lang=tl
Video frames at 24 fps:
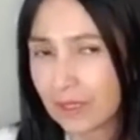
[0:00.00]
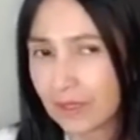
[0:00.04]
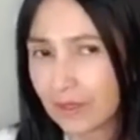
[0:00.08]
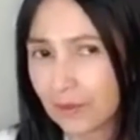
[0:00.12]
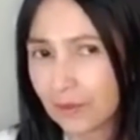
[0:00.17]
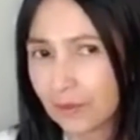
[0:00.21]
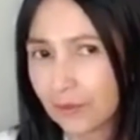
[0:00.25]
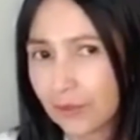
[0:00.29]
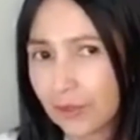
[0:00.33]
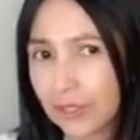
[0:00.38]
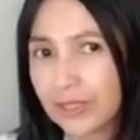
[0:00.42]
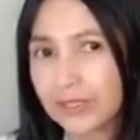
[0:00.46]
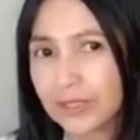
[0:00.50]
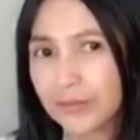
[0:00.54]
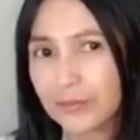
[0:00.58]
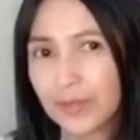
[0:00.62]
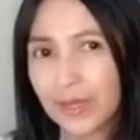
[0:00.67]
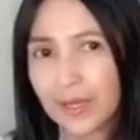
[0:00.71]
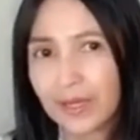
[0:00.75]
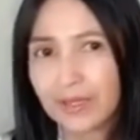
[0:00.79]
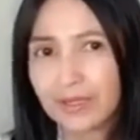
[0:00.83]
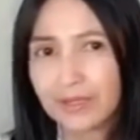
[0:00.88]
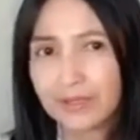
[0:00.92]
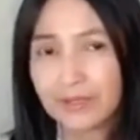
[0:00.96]
ring the
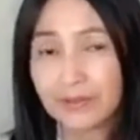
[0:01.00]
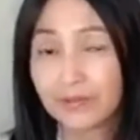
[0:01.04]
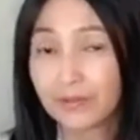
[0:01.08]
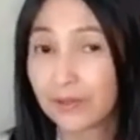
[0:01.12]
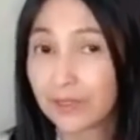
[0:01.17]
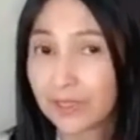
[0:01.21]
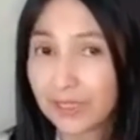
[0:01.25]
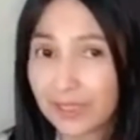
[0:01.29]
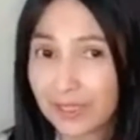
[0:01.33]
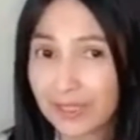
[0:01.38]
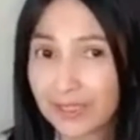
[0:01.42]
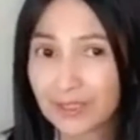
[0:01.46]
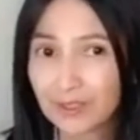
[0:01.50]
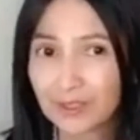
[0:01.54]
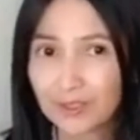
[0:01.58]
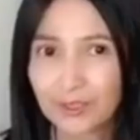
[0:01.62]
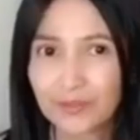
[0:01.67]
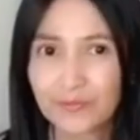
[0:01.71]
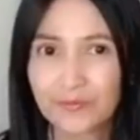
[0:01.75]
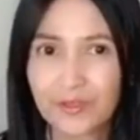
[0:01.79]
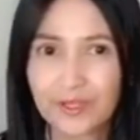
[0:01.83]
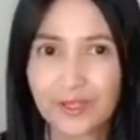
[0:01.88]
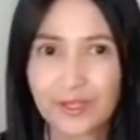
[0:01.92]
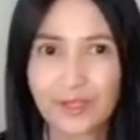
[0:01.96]
bell for the next
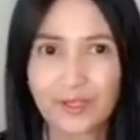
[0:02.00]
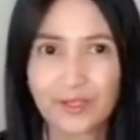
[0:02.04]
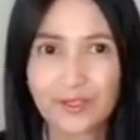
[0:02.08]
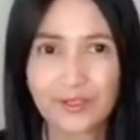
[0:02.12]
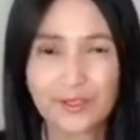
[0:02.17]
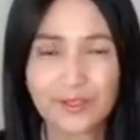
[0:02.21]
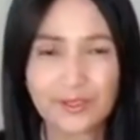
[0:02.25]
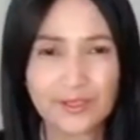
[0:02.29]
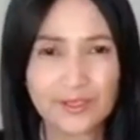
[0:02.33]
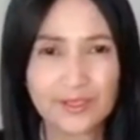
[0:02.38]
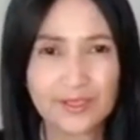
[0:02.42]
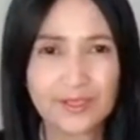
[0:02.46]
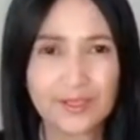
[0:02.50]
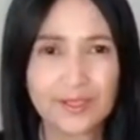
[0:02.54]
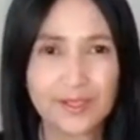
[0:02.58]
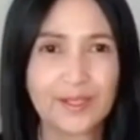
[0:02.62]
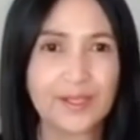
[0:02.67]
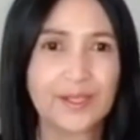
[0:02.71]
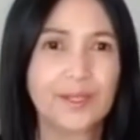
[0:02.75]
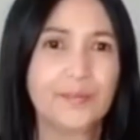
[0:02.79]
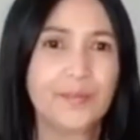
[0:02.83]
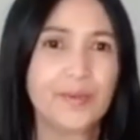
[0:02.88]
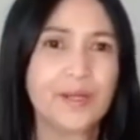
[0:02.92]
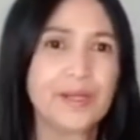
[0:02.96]
notification
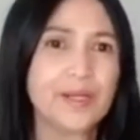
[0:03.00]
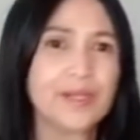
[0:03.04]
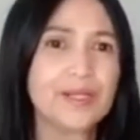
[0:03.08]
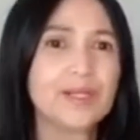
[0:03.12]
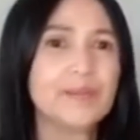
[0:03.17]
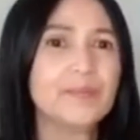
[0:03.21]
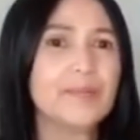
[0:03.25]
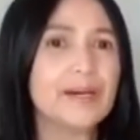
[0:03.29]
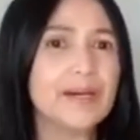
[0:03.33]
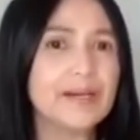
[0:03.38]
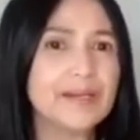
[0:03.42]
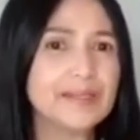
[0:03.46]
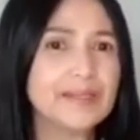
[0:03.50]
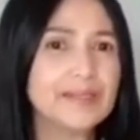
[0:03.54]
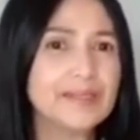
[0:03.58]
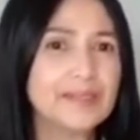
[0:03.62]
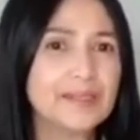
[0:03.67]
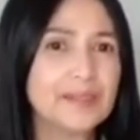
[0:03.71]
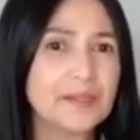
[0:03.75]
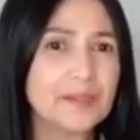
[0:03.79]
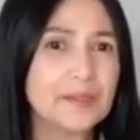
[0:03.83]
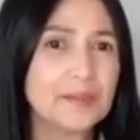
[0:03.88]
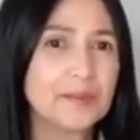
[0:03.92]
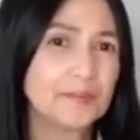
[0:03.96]
para naman
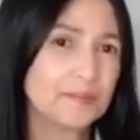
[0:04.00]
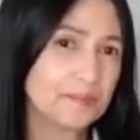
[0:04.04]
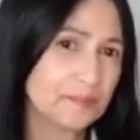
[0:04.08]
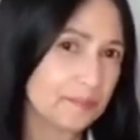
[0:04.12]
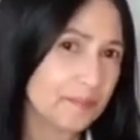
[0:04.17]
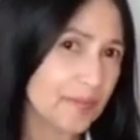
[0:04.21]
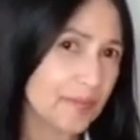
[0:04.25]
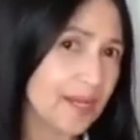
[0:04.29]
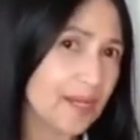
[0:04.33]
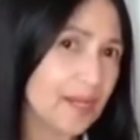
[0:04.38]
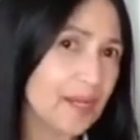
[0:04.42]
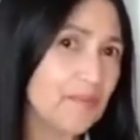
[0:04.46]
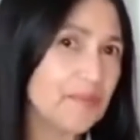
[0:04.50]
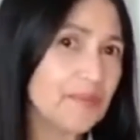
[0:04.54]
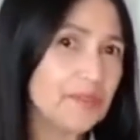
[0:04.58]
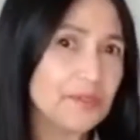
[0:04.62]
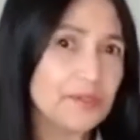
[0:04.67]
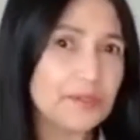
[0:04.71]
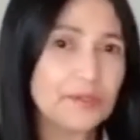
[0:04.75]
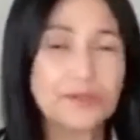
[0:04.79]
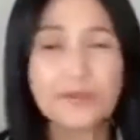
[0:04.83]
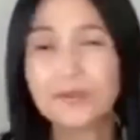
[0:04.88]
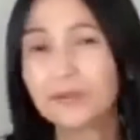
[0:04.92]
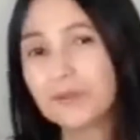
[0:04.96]
alam
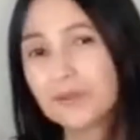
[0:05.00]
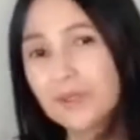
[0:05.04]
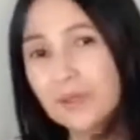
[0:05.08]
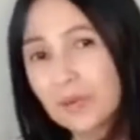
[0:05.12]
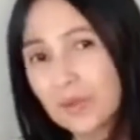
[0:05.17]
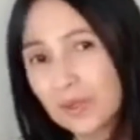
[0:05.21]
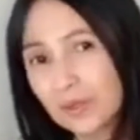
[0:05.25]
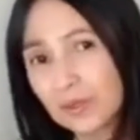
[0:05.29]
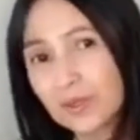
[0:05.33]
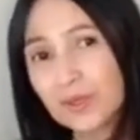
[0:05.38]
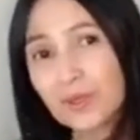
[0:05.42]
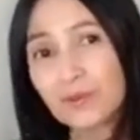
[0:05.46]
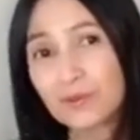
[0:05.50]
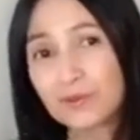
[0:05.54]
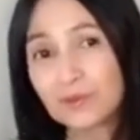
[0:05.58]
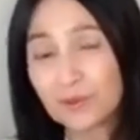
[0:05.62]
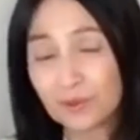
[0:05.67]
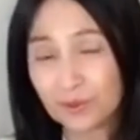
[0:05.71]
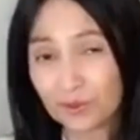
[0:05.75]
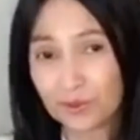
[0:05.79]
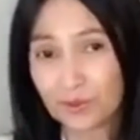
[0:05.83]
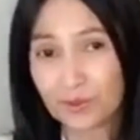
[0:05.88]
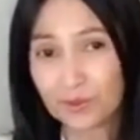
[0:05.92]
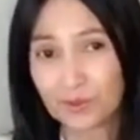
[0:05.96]
nyo na meron ako
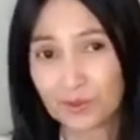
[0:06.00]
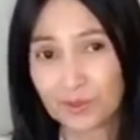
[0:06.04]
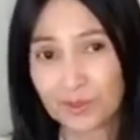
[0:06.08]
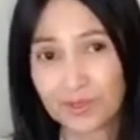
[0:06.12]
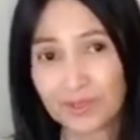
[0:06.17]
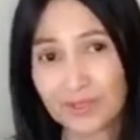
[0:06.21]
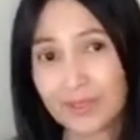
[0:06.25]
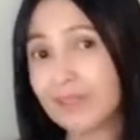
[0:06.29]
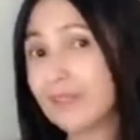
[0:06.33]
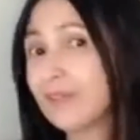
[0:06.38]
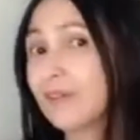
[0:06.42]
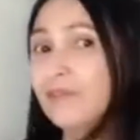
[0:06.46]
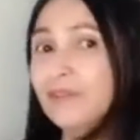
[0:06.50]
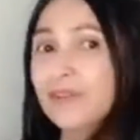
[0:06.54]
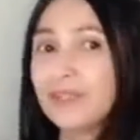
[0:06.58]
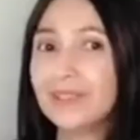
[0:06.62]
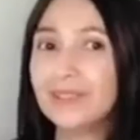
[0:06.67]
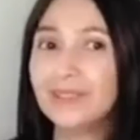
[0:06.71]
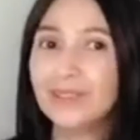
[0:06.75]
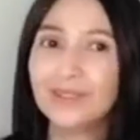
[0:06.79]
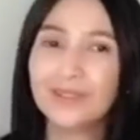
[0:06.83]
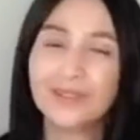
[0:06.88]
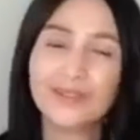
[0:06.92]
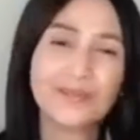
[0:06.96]
susunod na
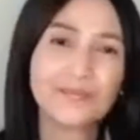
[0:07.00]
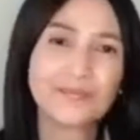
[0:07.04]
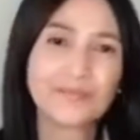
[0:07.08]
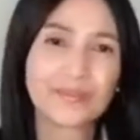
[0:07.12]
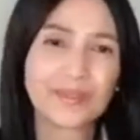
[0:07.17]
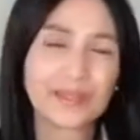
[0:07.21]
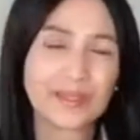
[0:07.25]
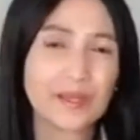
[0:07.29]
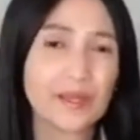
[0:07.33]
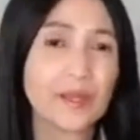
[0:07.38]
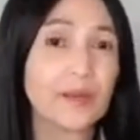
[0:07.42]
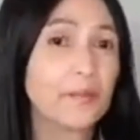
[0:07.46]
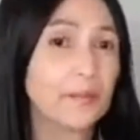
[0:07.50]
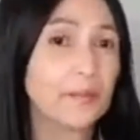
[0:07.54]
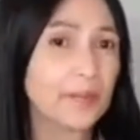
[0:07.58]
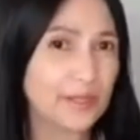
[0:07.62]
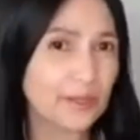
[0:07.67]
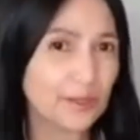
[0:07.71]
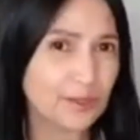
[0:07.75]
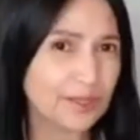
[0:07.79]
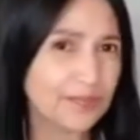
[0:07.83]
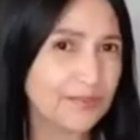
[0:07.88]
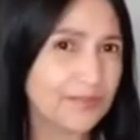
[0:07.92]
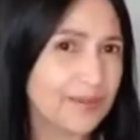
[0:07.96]
video.
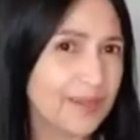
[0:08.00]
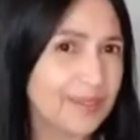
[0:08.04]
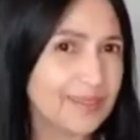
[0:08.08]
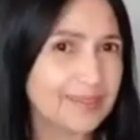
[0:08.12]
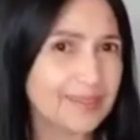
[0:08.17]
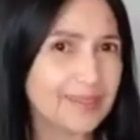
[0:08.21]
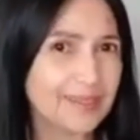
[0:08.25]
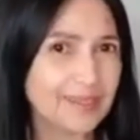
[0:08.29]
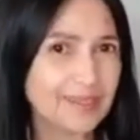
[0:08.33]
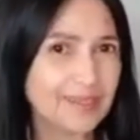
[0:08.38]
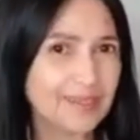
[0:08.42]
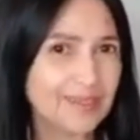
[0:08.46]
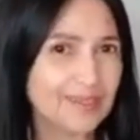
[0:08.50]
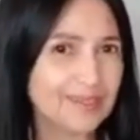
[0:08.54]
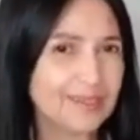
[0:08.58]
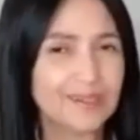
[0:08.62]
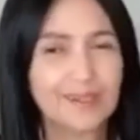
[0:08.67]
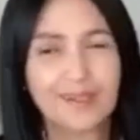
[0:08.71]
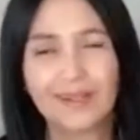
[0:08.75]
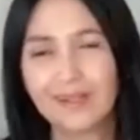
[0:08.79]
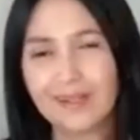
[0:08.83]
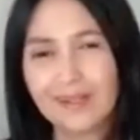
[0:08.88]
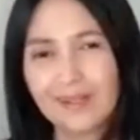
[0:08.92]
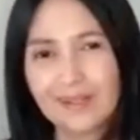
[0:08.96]
Manotified kayo.
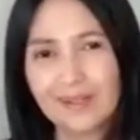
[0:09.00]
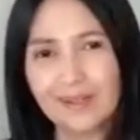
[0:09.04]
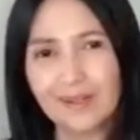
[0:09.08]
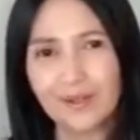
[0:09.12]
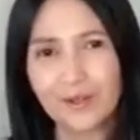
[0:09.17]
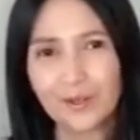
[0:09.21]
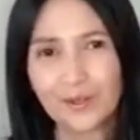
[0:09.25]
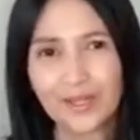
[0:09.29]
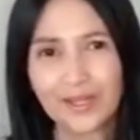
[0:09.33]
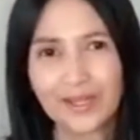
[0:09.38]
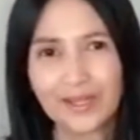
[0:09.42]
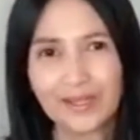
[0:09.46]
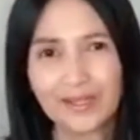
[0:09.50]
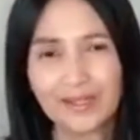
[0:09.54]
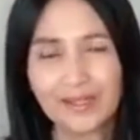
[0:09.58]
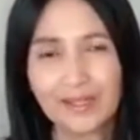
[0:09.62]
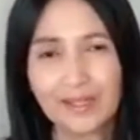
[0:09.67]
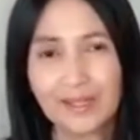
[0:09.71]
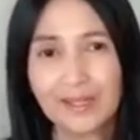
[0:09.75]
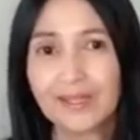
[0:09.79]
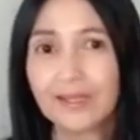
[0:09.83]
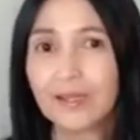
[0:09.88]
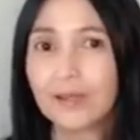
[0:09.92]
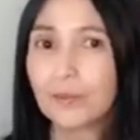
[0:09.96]
Okay?
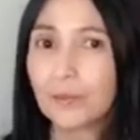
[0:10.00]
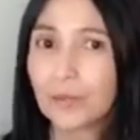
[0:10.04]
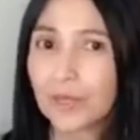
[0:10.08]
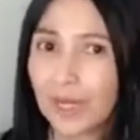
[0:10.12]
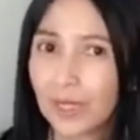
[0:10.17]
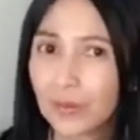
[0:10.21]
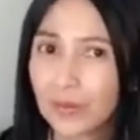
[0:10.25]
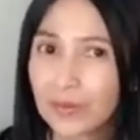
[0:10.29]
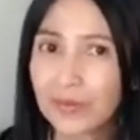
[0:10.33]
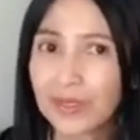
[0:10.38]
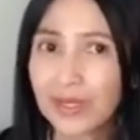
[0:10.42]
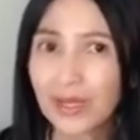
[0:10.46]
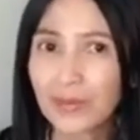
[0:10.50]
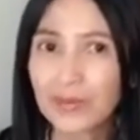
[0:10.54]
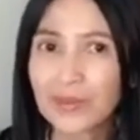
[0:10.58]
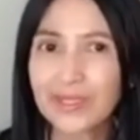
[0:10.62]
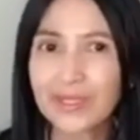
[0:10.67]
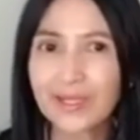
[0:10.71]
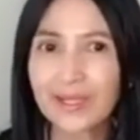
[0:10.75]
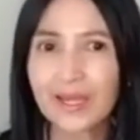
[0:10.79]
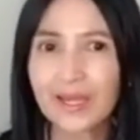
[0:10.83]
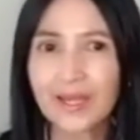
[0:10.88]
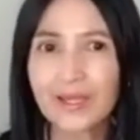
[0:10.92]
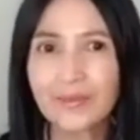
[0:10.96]
Maraming maraming
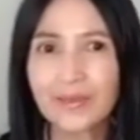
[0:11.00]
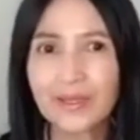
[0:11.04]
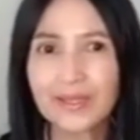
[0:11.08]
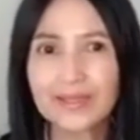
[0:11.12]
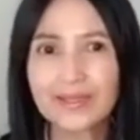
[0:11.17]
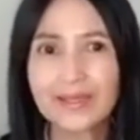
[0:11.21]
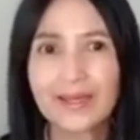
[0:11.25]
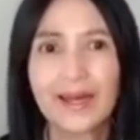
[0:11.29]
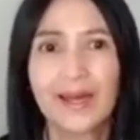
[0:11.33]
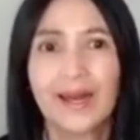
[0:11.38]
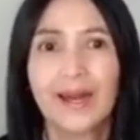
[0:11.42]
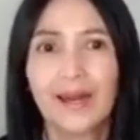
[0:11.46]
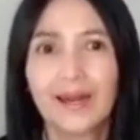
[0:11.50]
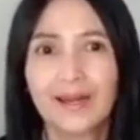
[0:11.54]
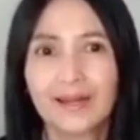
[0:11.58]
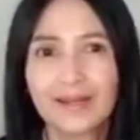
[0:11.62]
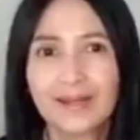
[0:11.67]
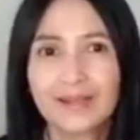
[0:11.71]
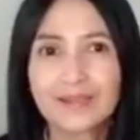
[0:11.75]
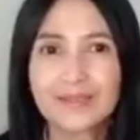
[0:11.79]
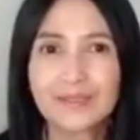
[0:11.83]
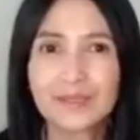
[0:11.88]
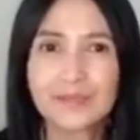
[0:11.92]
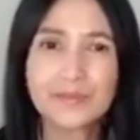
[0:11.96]
salamat. Hanggang
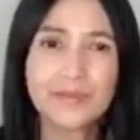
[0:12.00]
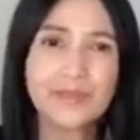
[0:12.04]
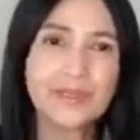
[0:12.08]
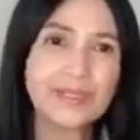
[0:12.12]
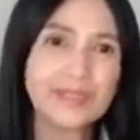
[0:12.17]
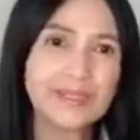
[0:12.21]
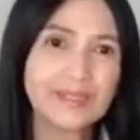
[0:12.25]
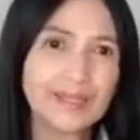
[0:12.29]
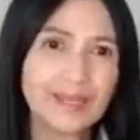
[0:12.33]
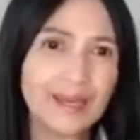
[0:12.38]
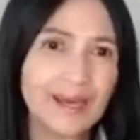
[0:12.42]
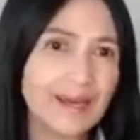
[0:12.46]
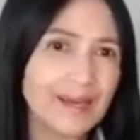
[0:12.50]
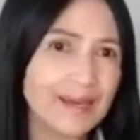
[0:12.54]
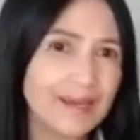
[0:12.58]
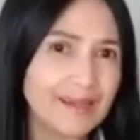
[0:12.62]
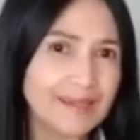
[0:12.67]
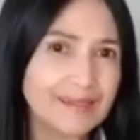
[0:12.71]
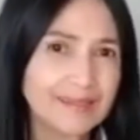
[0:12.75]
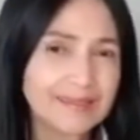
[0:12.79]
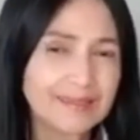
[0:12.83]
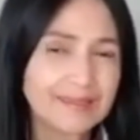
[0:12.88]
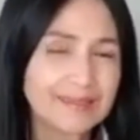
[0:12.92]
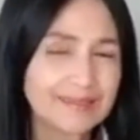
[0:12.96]
sa muli at
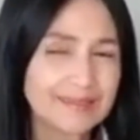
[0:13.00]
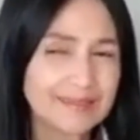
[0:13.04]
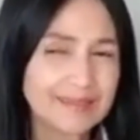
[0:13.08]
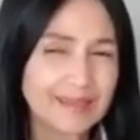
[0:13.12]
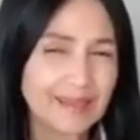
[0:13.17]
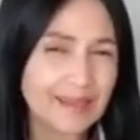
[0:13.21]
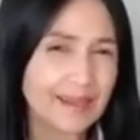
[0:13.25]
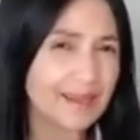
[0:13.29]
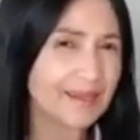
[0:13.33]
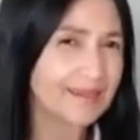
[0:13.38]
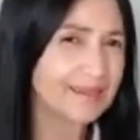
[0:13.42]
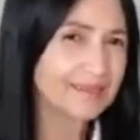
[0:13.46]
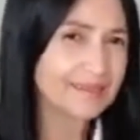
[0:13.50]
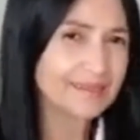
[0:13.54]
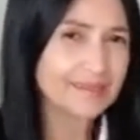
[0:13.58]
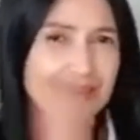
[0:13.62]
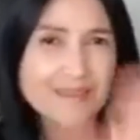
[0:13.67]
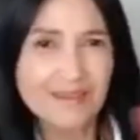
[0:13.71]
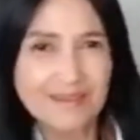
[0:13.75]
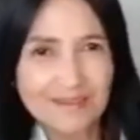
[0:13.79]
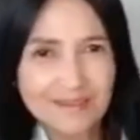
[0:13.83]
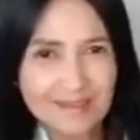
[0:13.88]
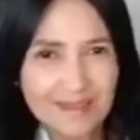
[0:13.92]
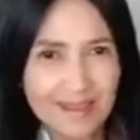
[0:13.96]
I'll ah, see
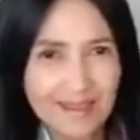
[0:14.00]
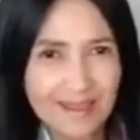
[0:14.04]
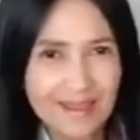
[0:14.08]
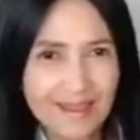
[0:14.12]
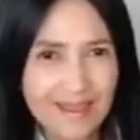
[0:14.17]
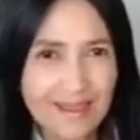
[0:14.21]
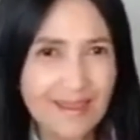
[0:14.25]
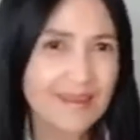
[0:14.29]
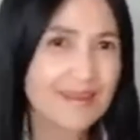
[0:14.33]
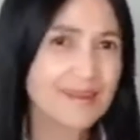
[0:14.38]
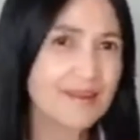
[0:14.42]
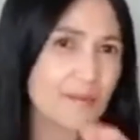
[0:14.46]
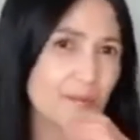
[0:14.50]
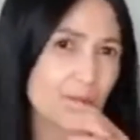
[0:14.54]
you there.